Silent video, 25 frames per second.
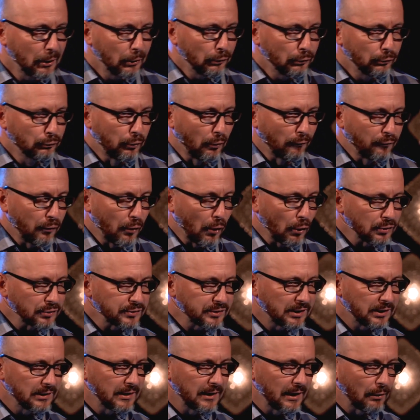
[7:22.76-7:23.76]
do
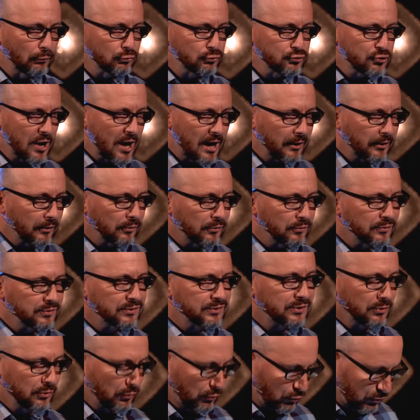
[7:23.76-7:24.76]
wioski,
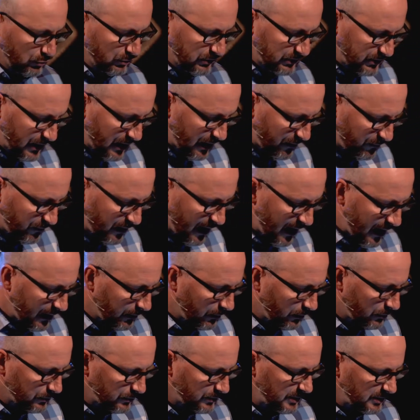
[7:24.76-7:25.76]
nauczając,
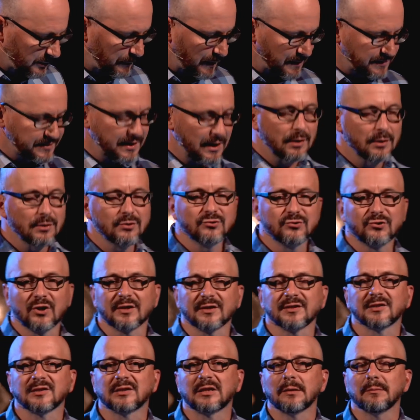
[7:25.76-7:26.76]
uzdrawiając i spędzając
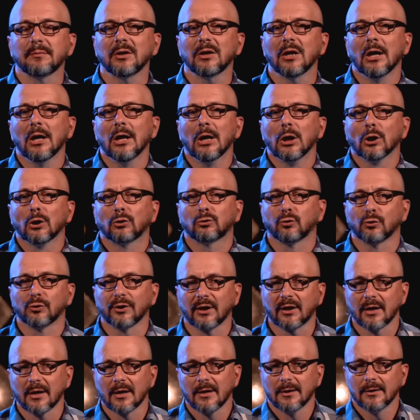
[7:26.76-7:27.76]
czas z tymi,
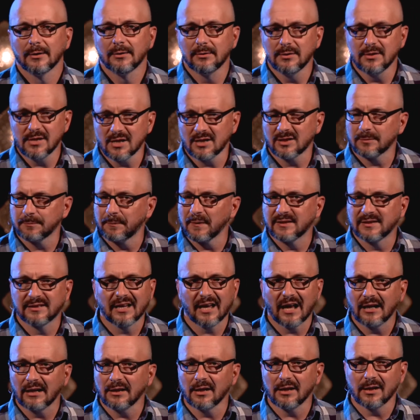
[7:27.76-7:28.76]
których nikt
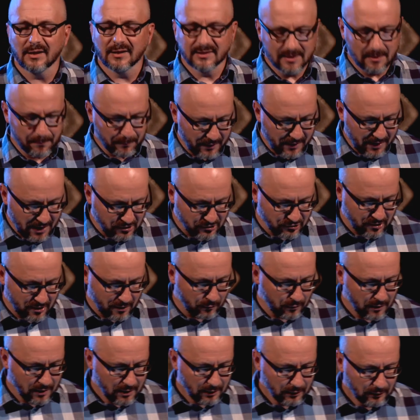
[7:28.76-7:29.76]
specjalnie nie
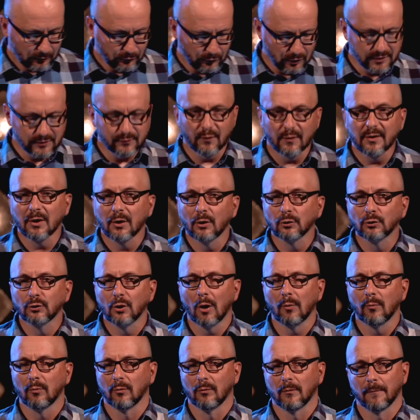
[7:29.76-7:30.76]
zapraszał do swojego
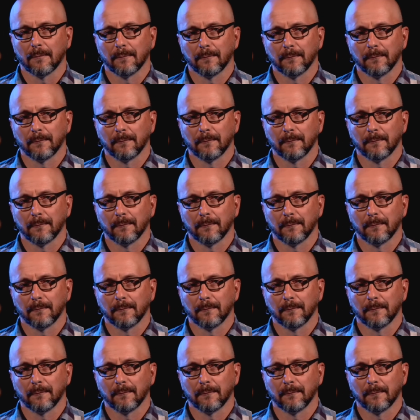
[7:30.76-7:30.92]
domu.